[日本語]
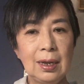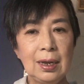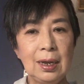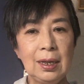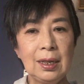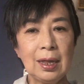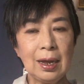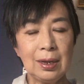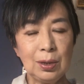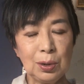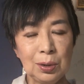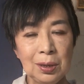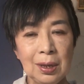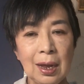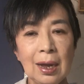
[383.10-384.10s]
一体ど
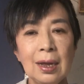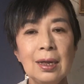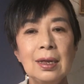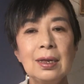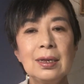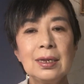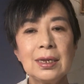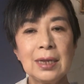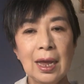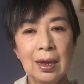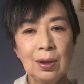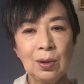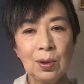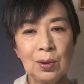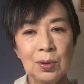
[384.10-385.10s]
んな
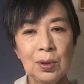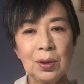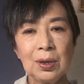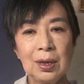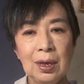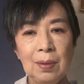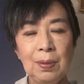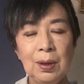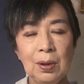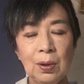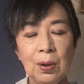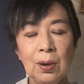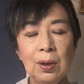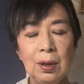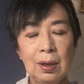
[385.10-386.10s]
戦後の日々
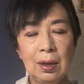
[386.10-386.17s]
を